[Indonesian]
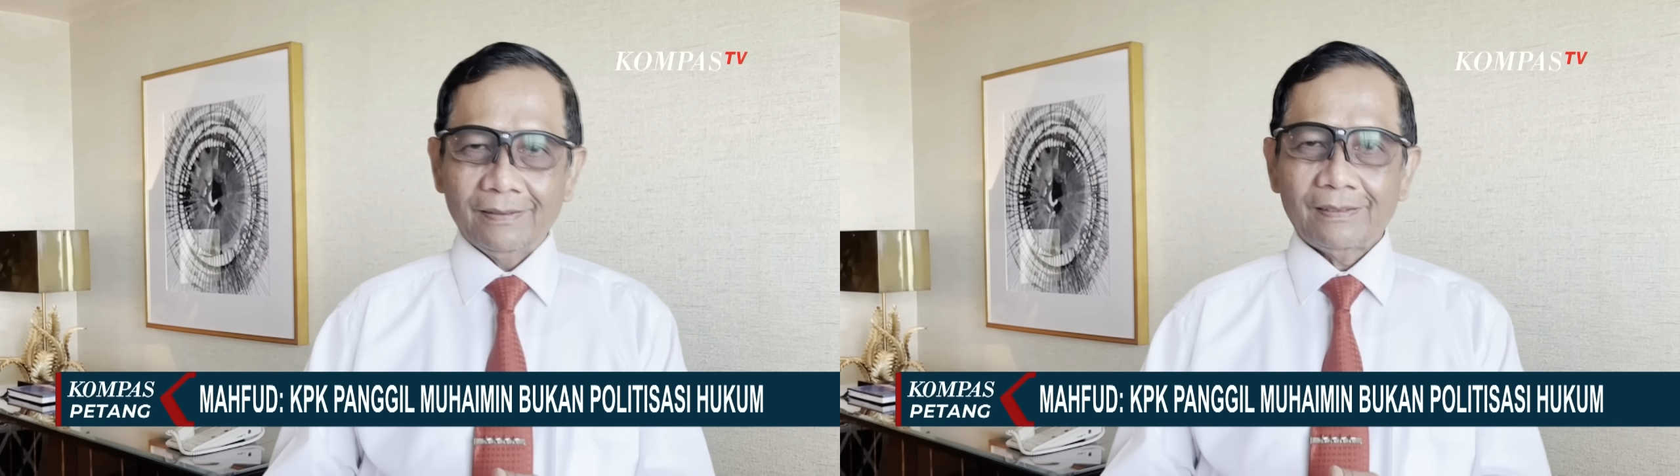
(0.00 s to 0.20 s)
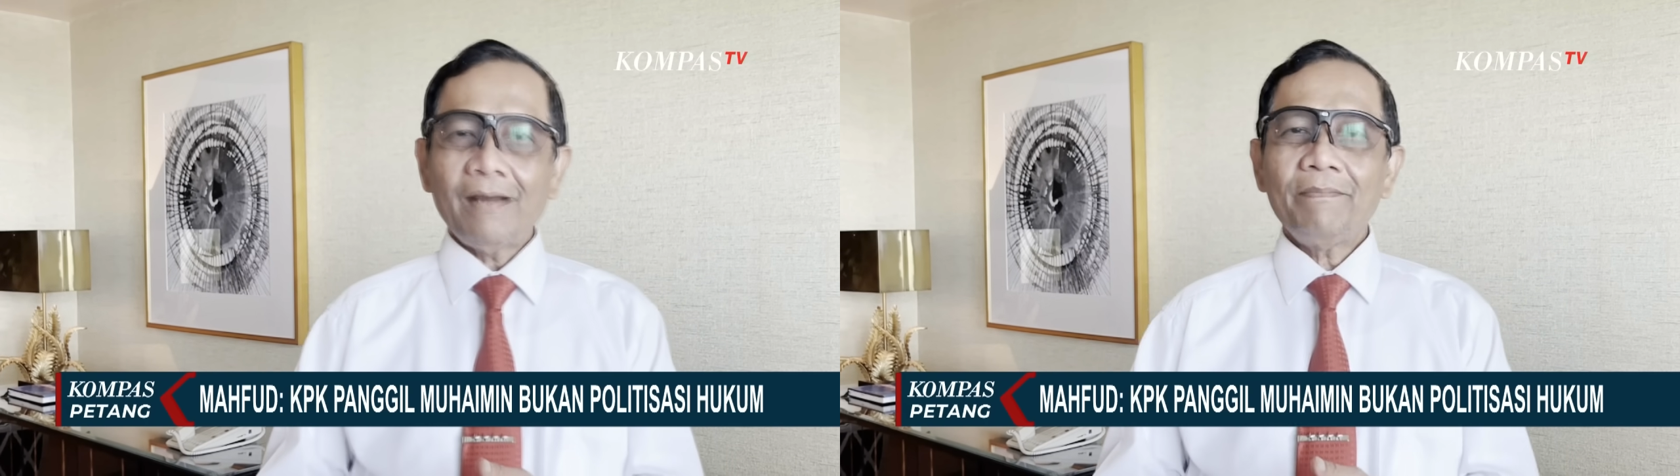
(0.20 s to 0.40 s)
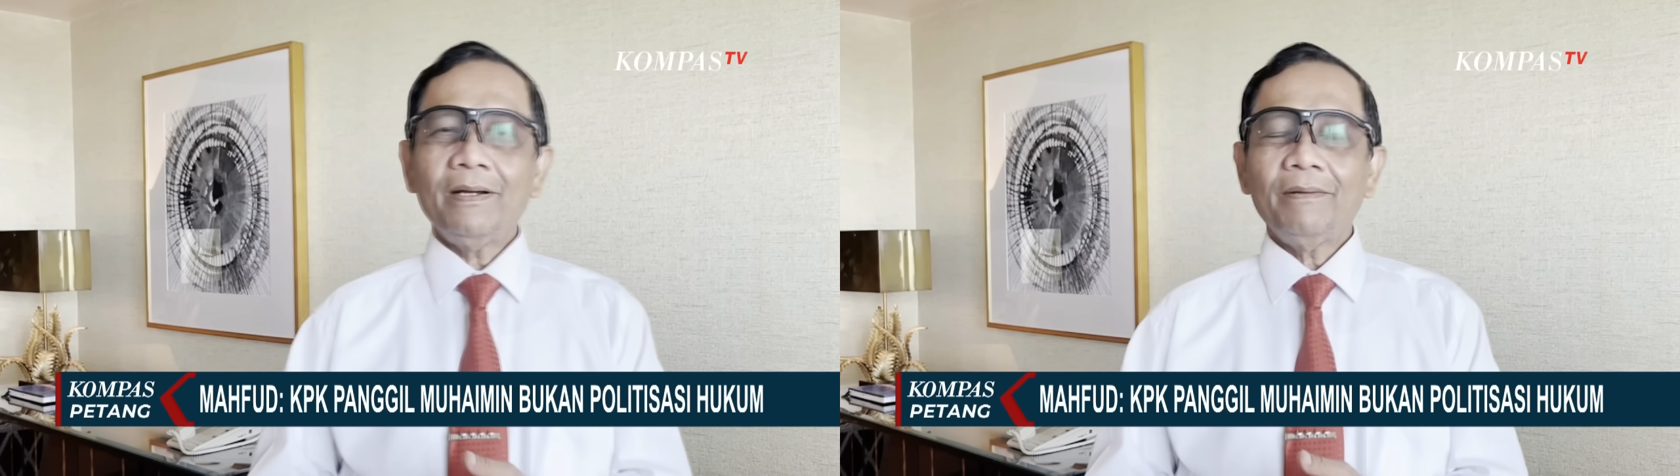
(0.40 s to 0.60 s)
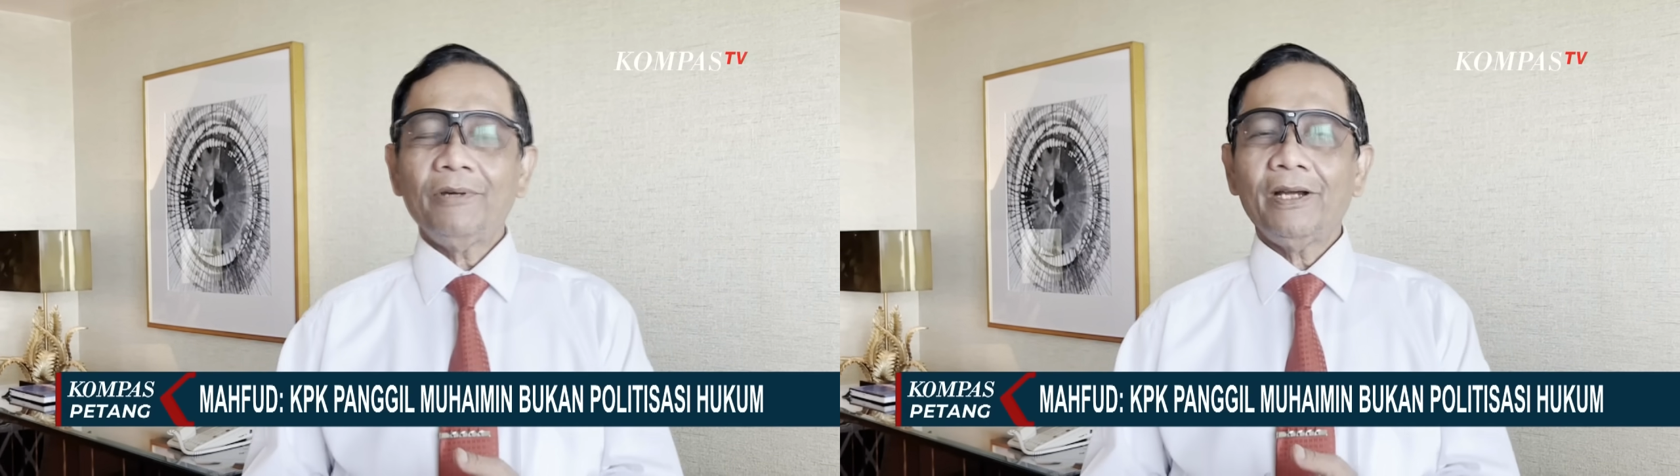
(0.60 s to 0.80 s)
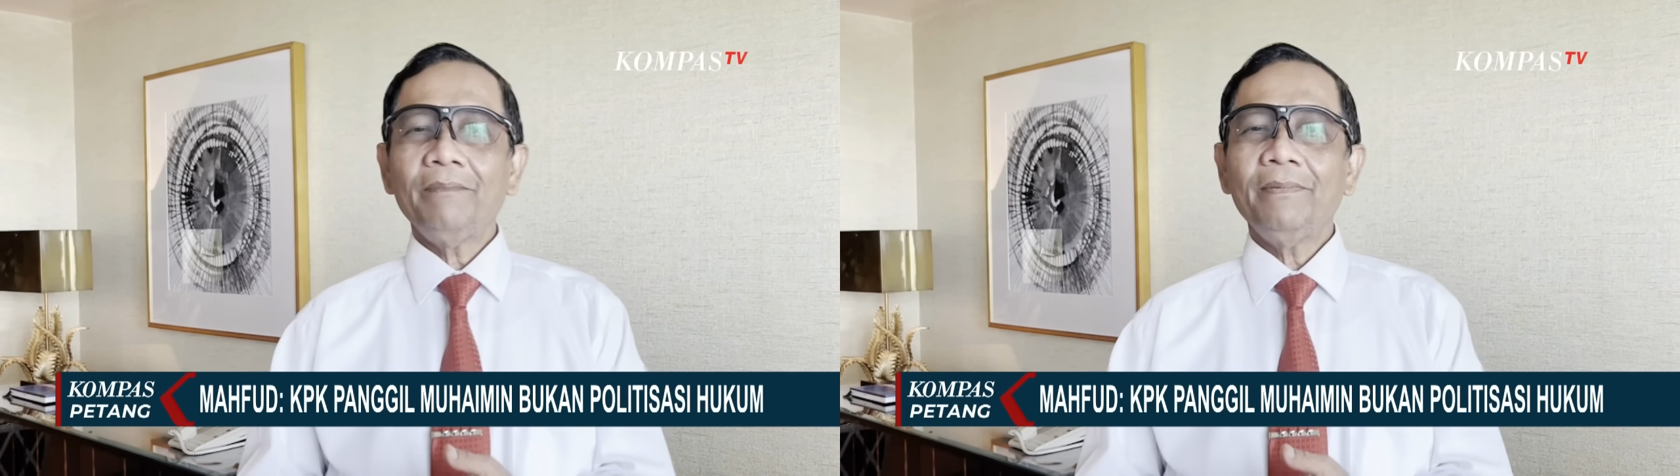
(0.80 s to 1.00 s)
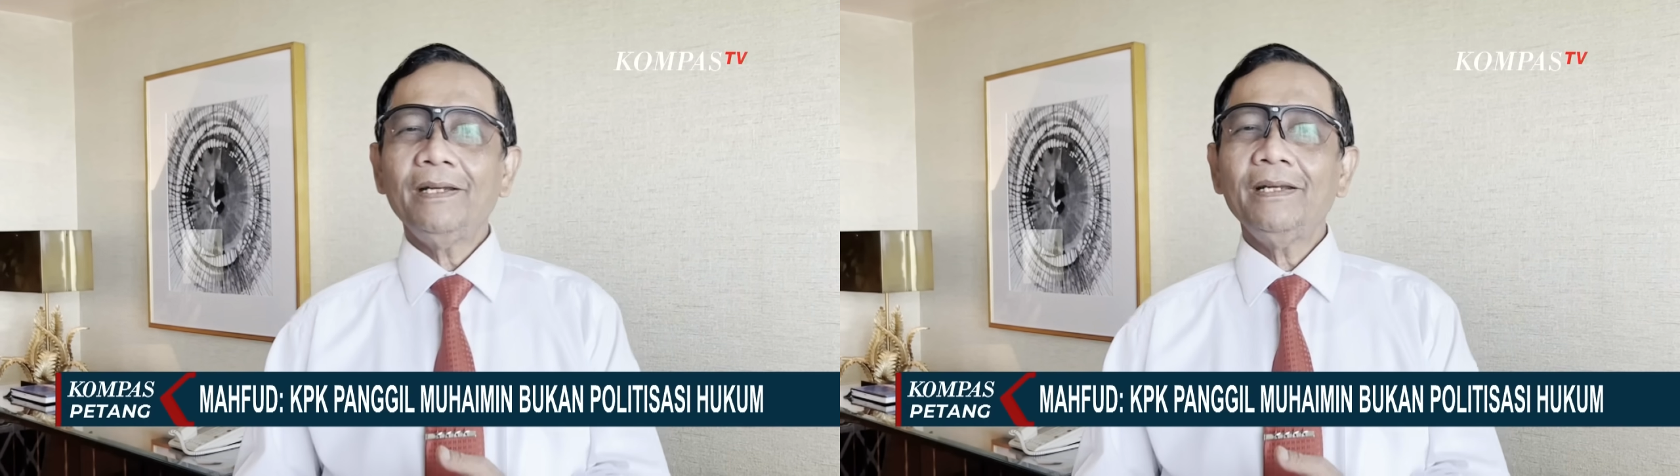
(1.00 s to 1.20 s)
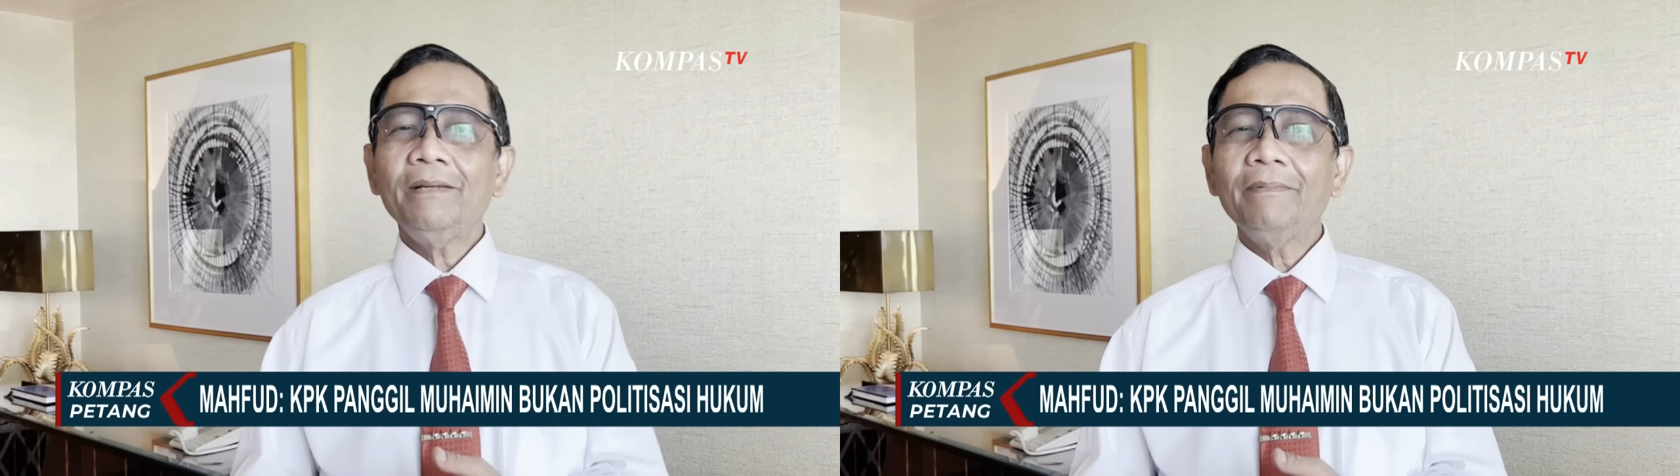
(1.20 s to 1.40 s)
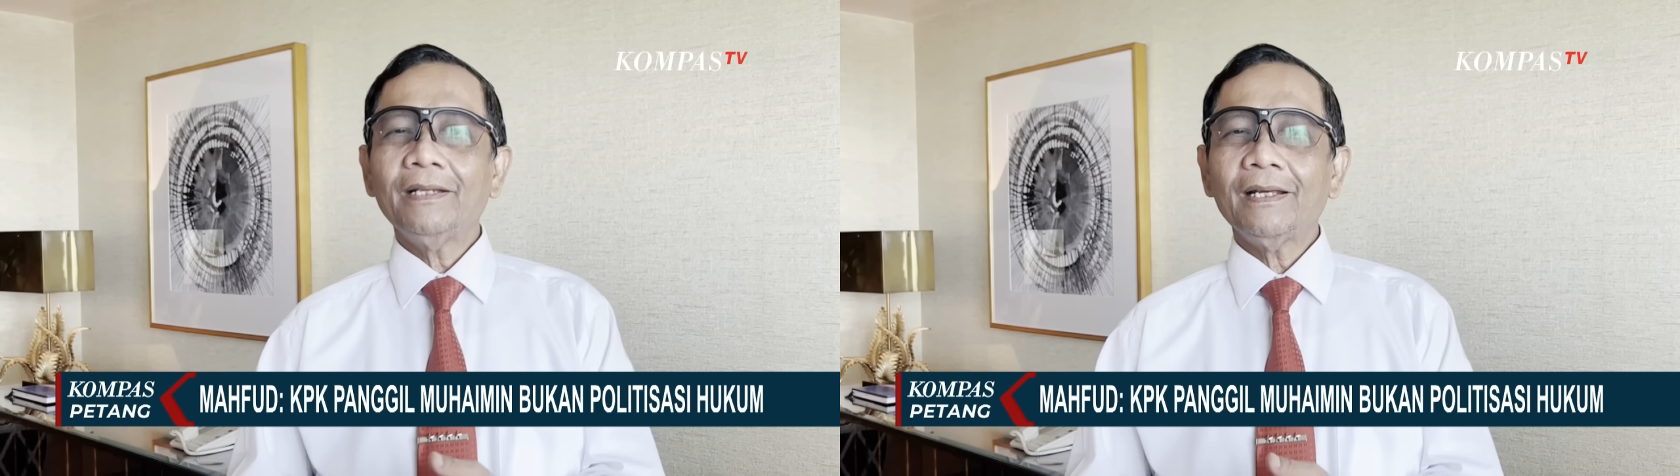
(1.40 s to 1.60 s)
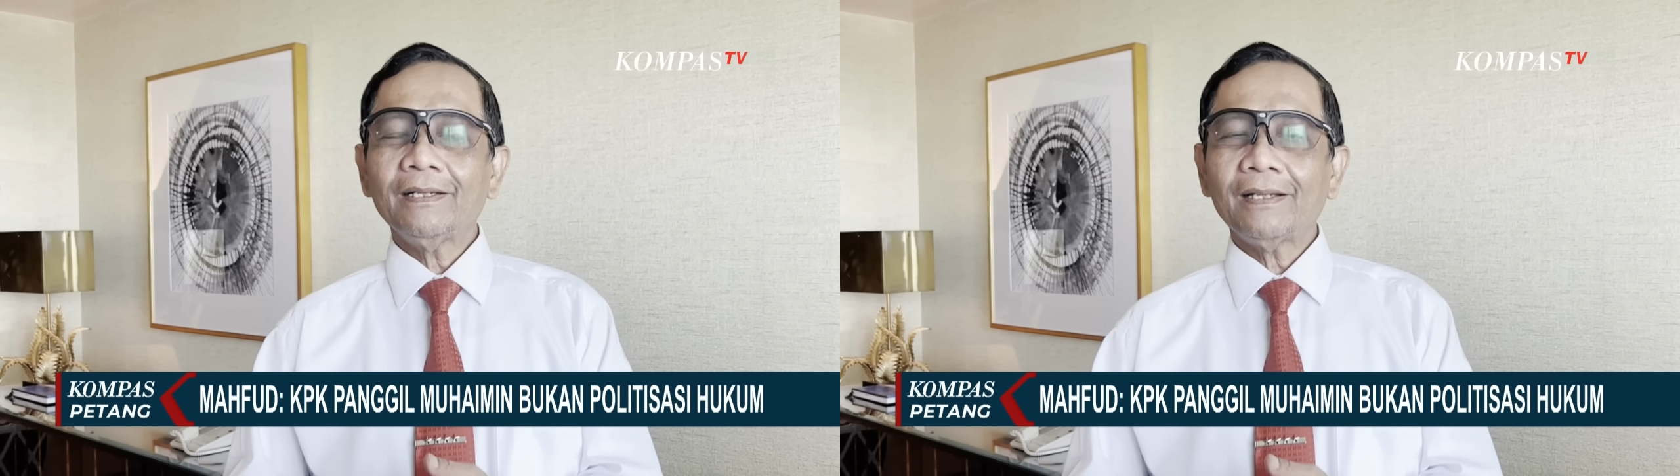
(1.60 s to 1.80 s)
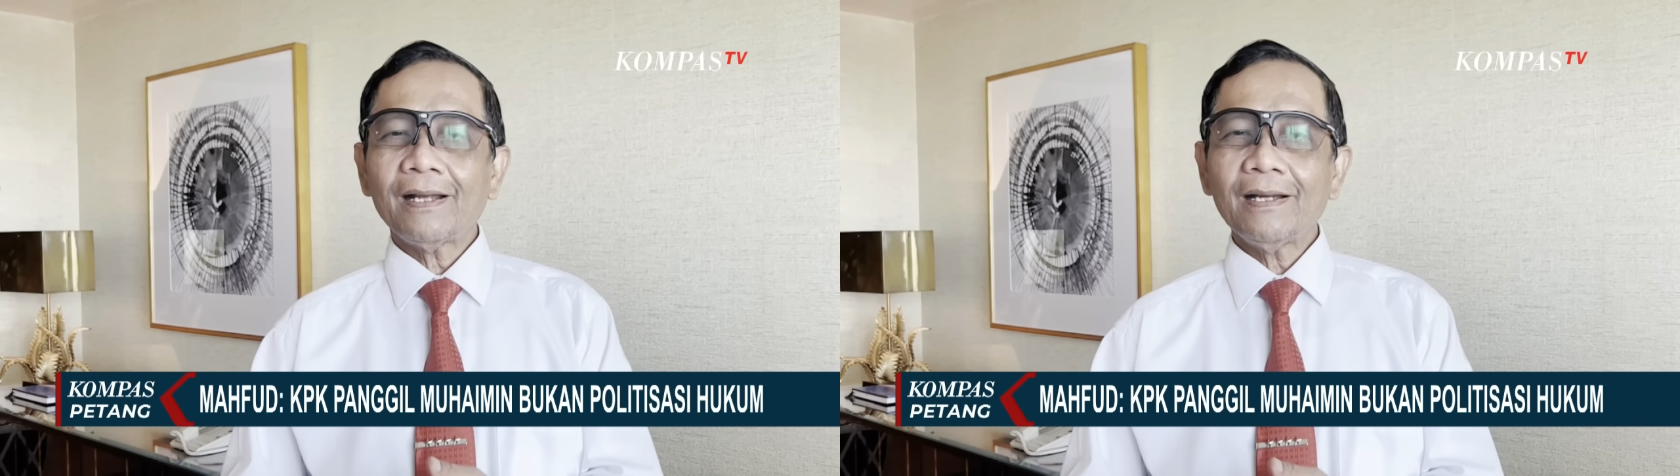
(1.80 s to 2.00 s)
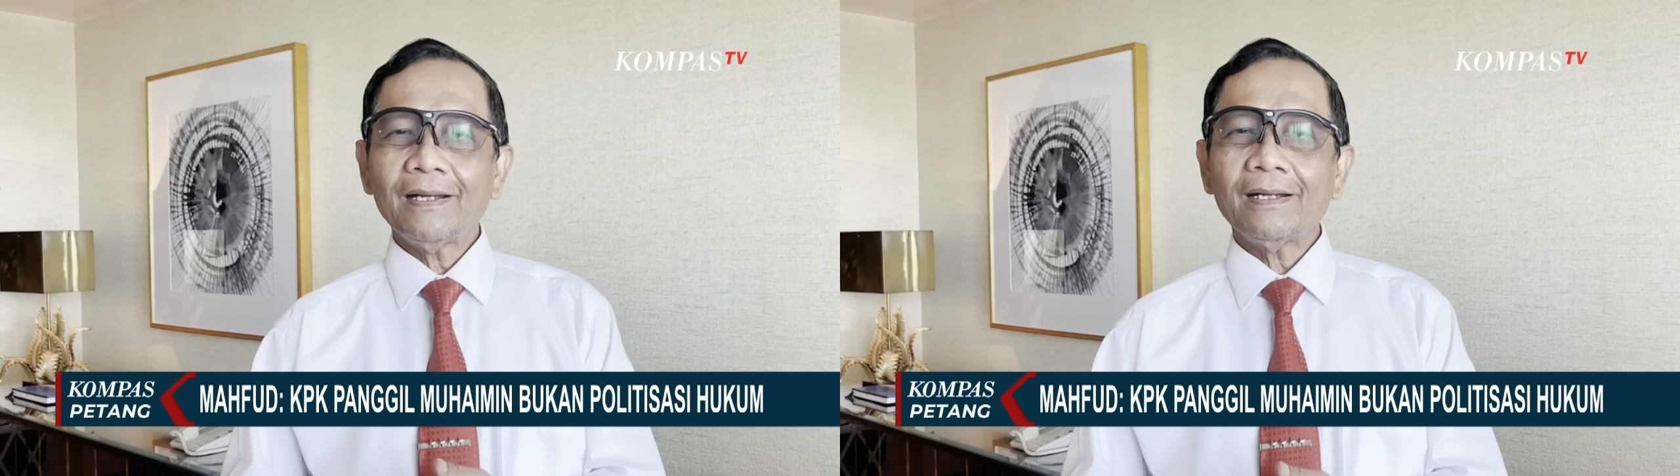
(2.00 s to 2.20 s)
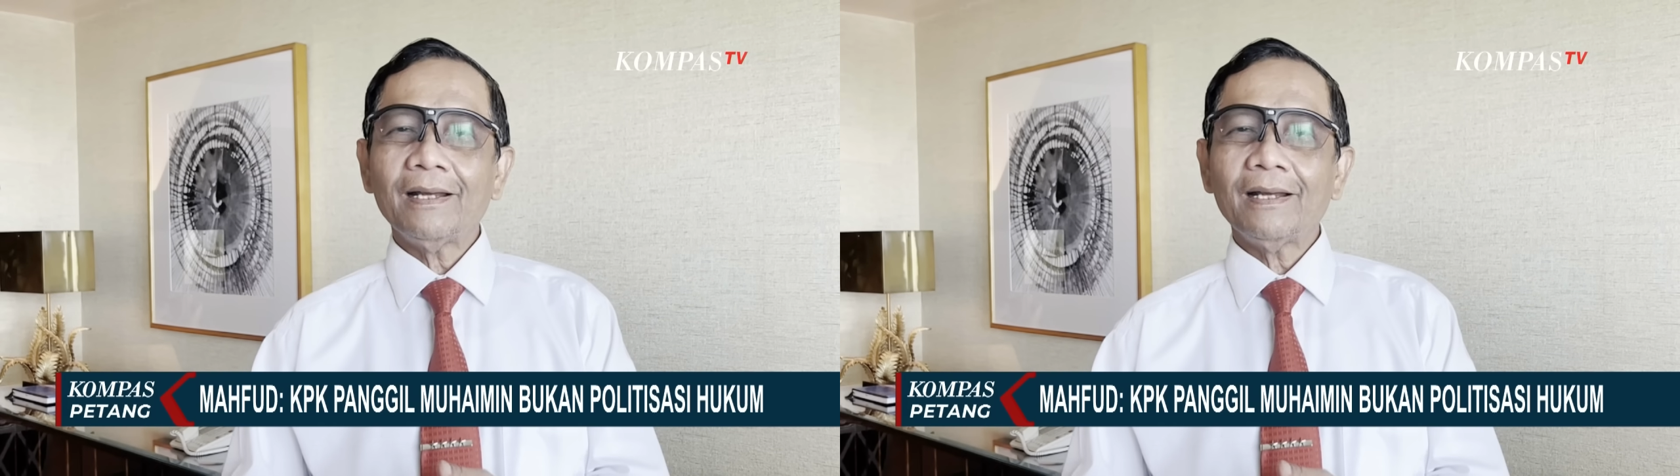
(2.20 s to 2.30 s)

Sama, Mohaimin ini dimintai keterangan.